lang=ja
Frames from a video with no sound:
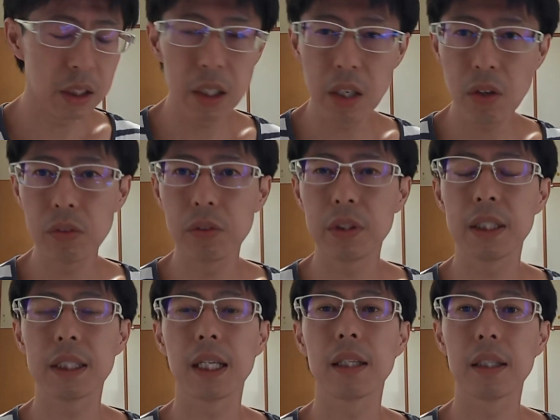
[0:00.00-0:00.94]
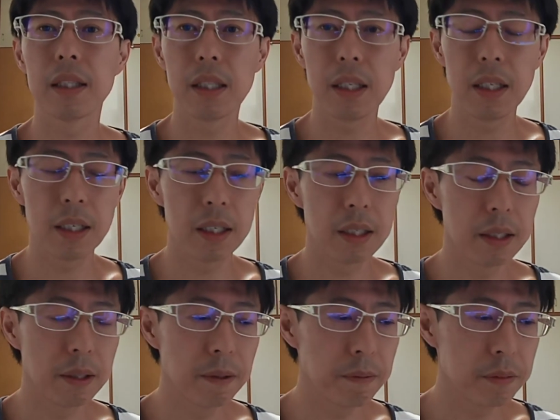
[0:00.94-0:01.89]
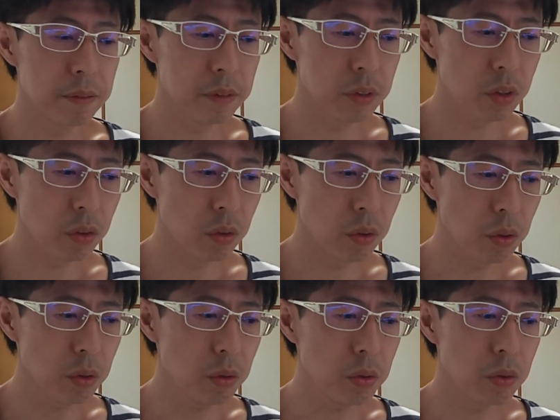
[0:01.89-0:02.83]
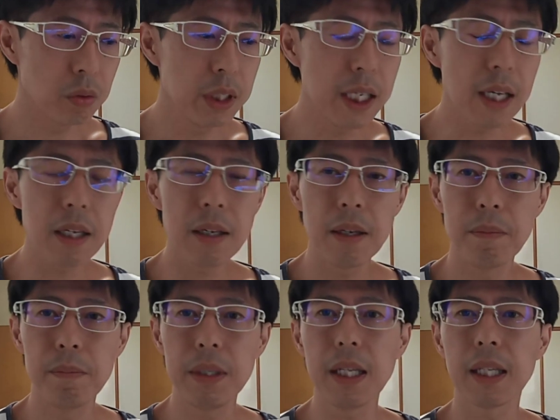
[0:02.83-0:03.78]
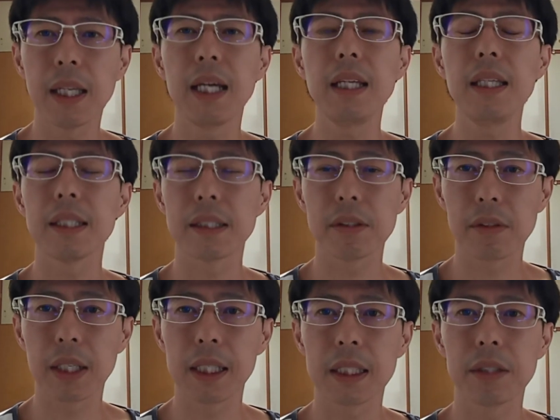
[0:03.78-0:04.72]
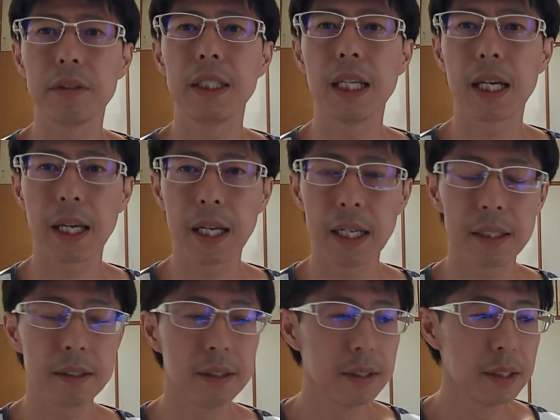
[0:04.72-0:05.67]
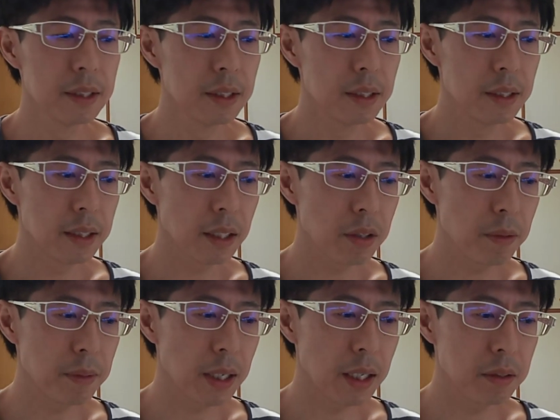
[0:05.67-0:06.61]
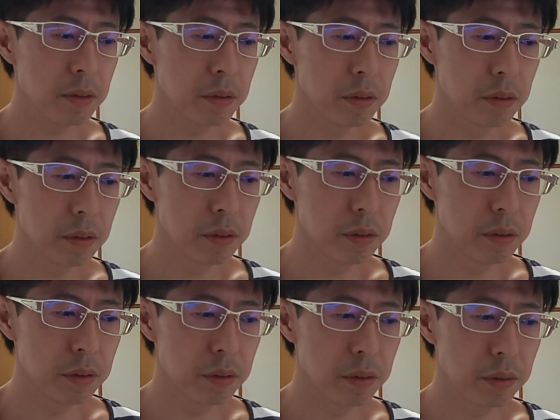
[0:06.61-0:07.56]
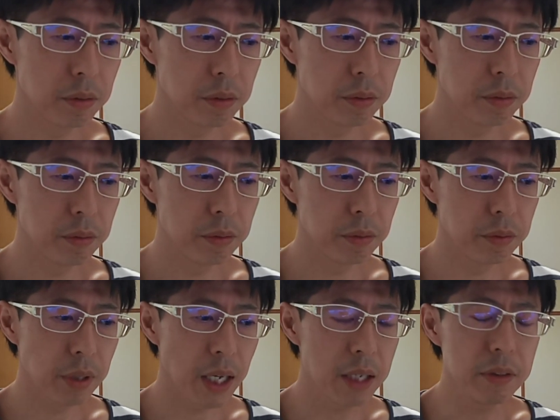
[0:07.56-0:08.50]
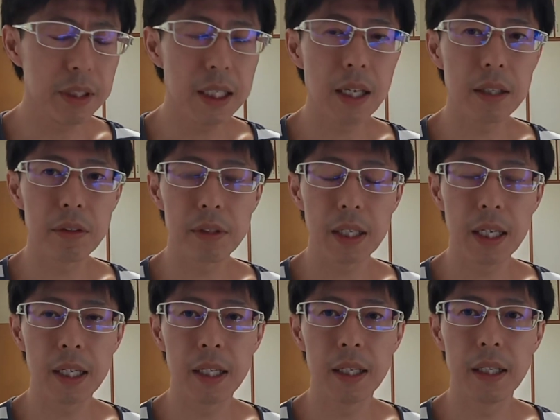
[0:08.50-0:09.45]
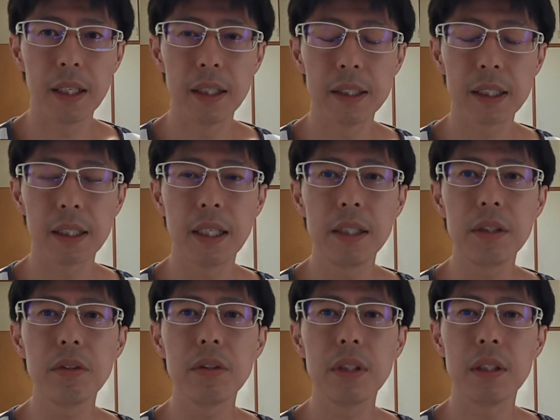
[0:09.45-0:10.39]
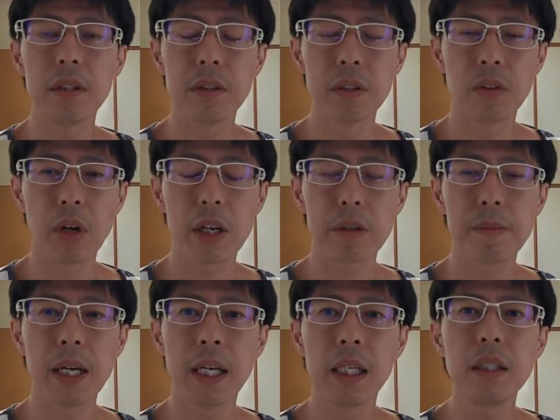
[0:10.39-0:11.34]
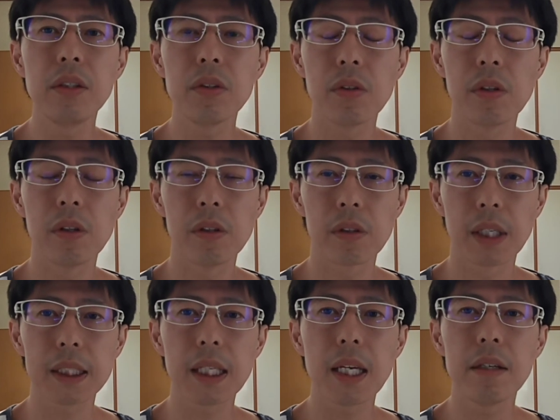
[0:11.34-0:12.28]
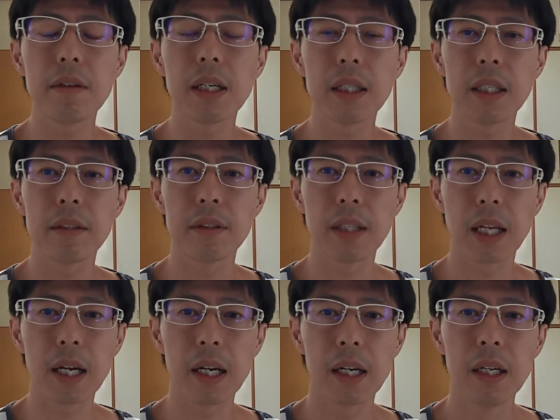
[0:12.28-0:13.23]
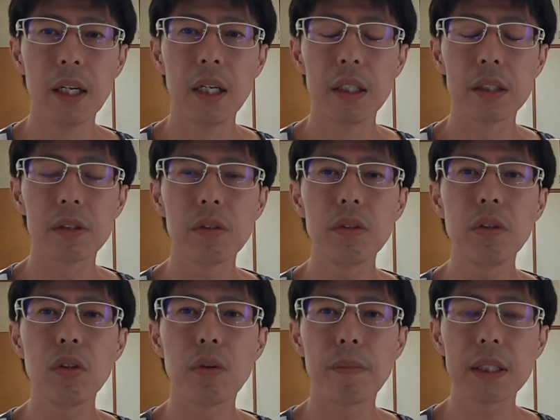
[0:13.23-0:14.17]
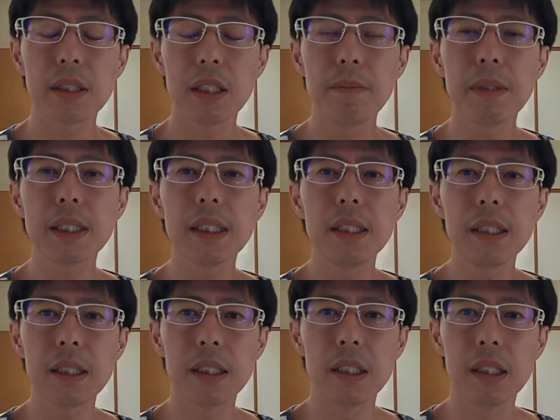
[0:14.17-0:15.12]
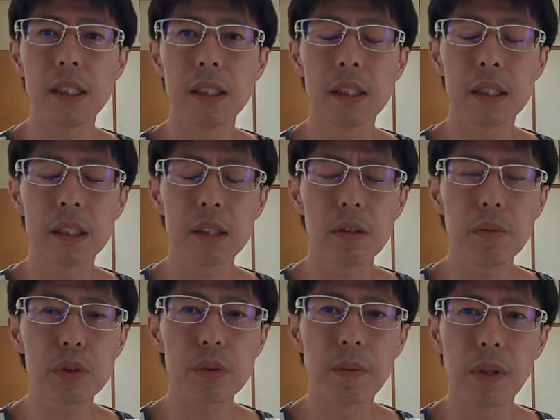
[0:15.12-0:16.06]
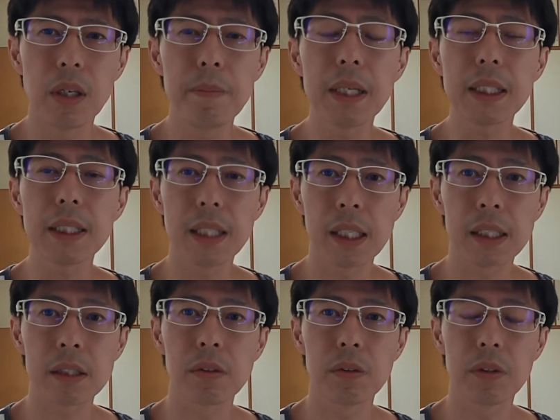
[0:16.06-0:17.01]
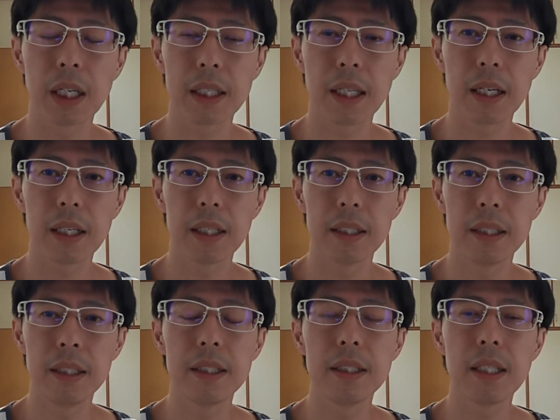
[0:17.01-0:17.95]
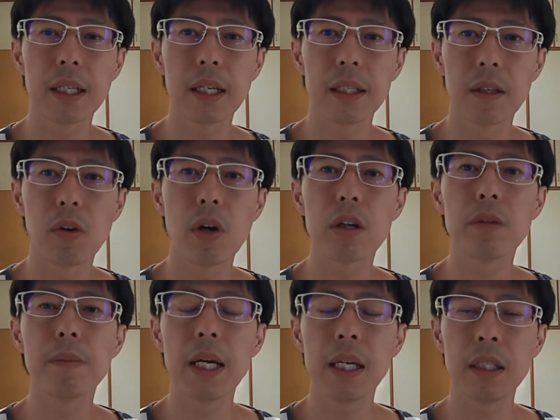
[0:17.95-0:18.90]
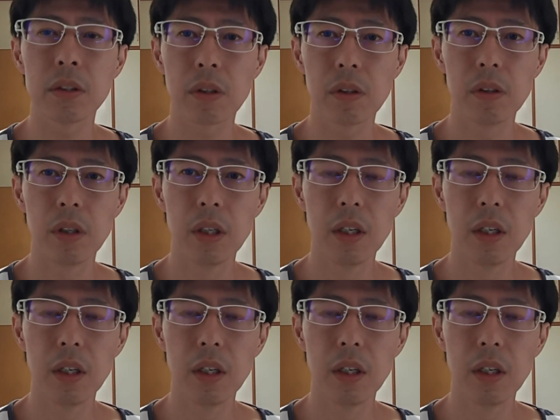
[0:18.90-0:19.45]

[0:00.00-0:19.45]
業主さんって、その、ほとんど売り上げ、みんなないんですよ、大社売り上げが。例えば、あの、アフリエイトで、じゃあ年収500万円以上稼げるかって言ったら、そういう人まずいませんし、そもそもいました、そういう方。1年間に500万円以上。